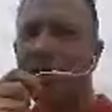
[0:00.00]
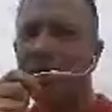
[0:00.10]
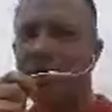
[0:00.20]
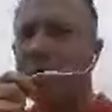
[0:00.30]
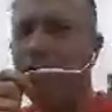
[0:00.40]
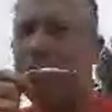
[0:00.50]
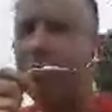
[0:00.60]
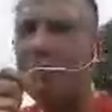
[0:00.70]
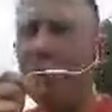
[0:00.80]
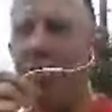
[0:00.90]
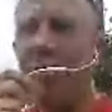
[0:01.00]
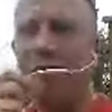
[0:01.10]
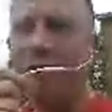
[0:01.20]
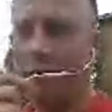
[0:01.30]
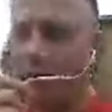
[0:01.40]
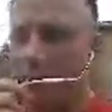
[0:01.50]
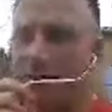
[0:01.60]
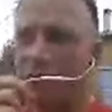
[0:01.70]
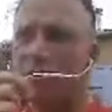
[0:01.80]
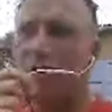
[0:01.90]
actuellement pour des nouvelles
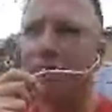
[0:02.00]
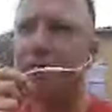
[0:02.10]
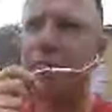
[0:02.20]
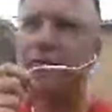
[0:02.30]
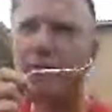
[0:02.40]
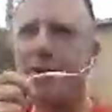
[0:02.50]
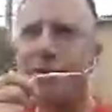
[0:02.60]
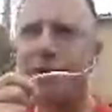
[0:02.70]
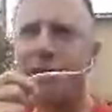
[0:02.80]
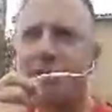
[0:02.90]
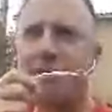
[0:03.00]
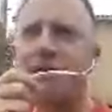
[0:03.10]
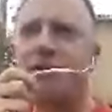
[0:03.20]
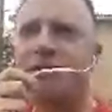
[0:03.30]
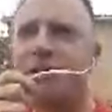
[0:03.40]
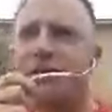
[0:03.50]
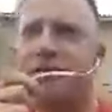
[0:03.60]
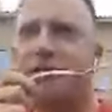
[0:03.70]
formations. Je vais attendre de voir s'il y a des personnes qui se